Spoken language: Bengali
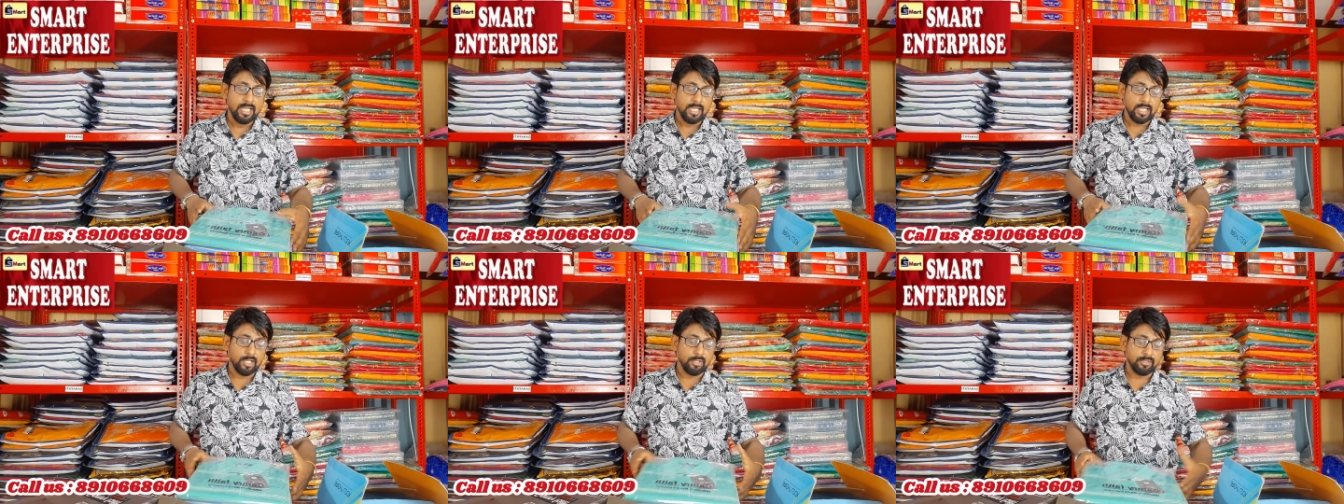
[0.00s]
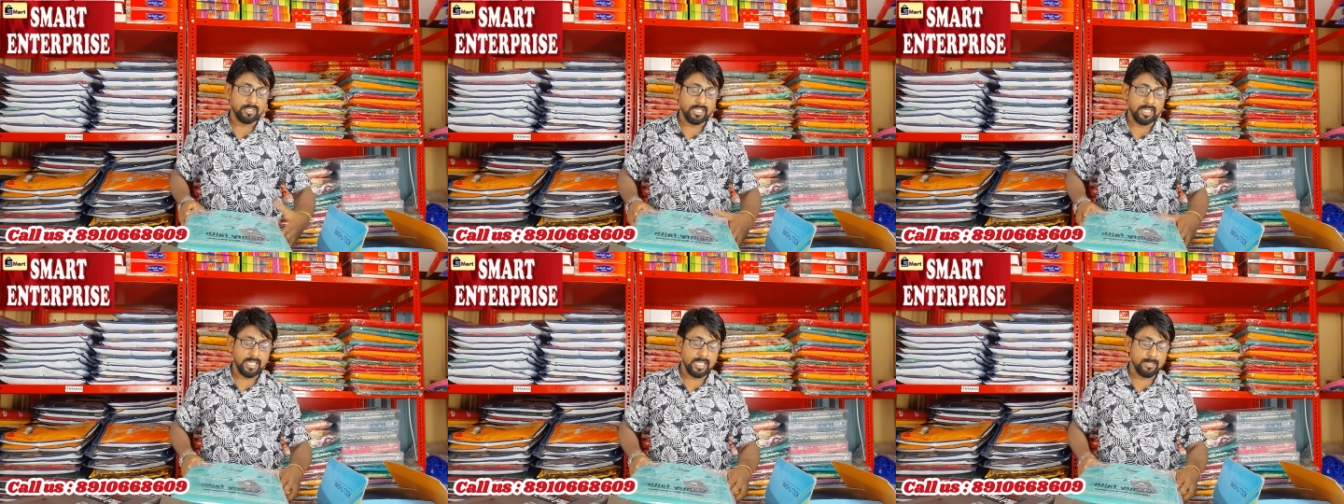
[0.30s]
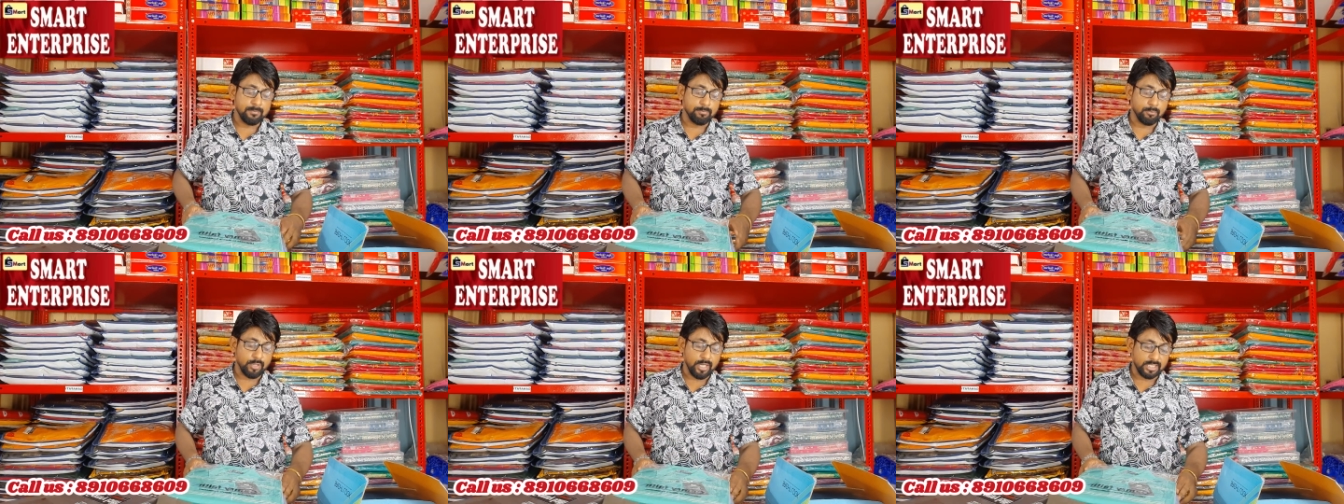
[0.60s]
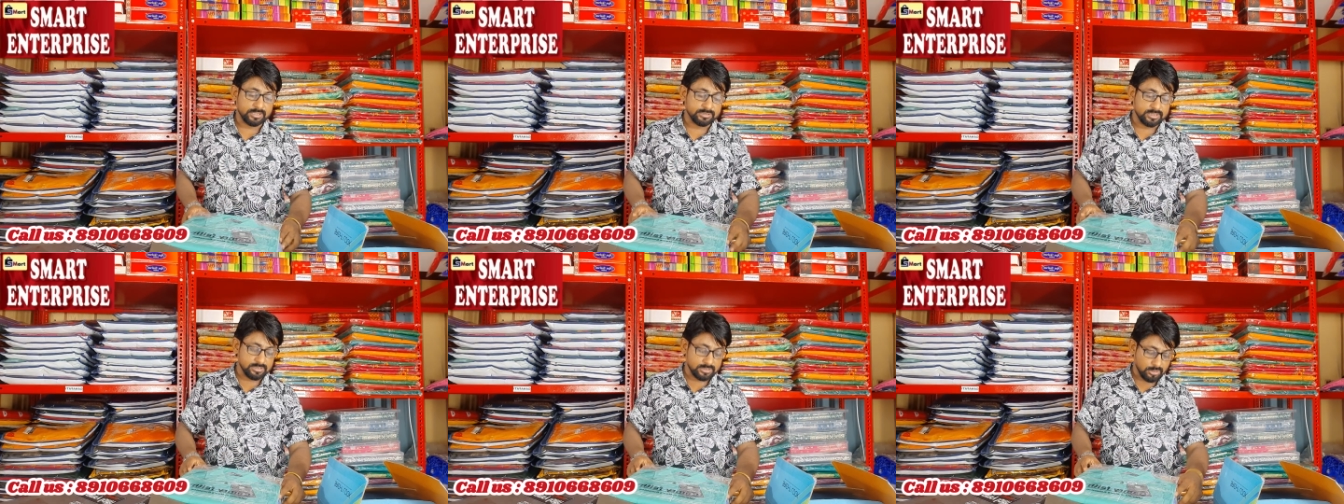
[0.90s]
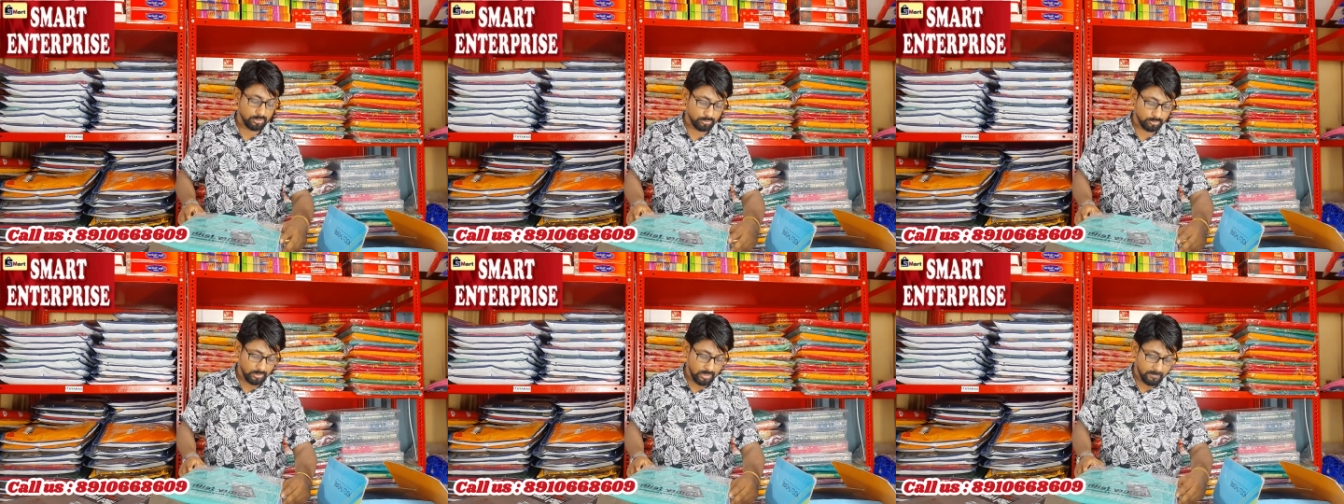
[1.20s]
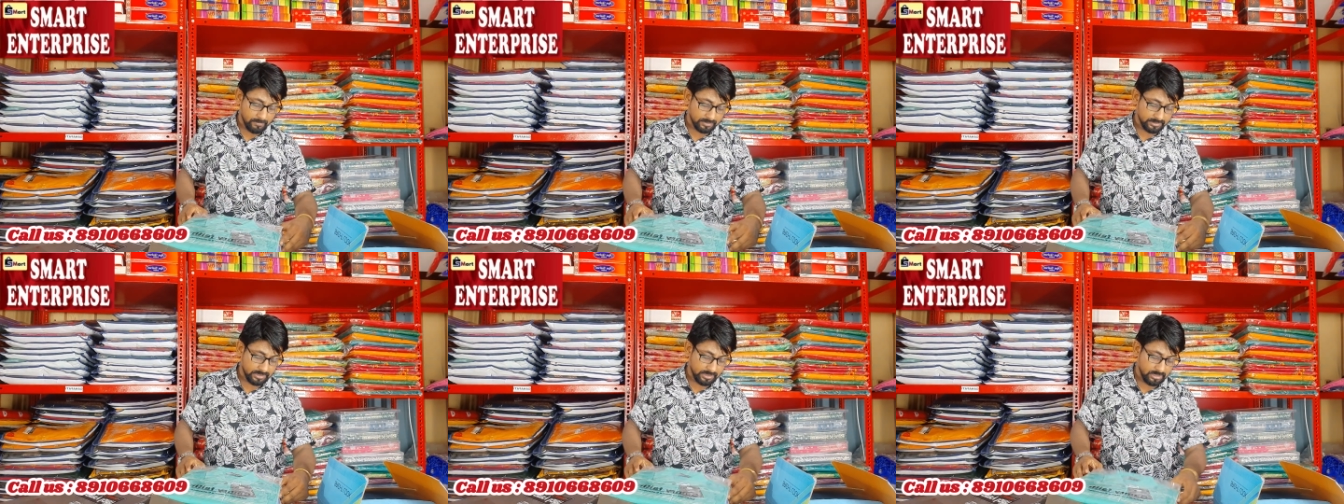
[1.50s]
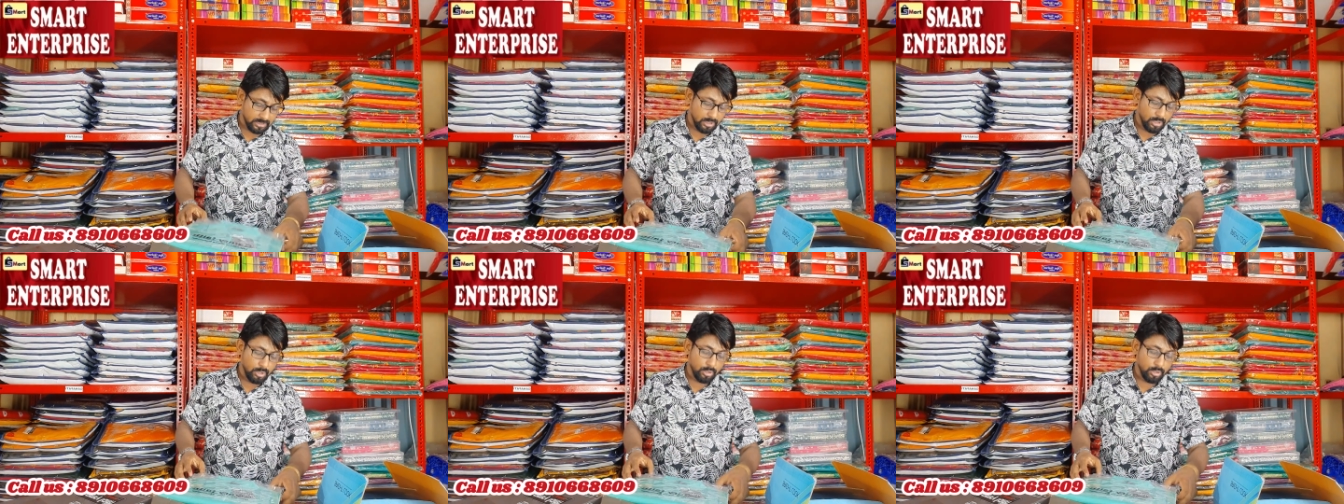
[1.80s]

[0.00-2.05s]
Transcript: কেন কি এই প্রোডাকশন কিন্তু আমাদের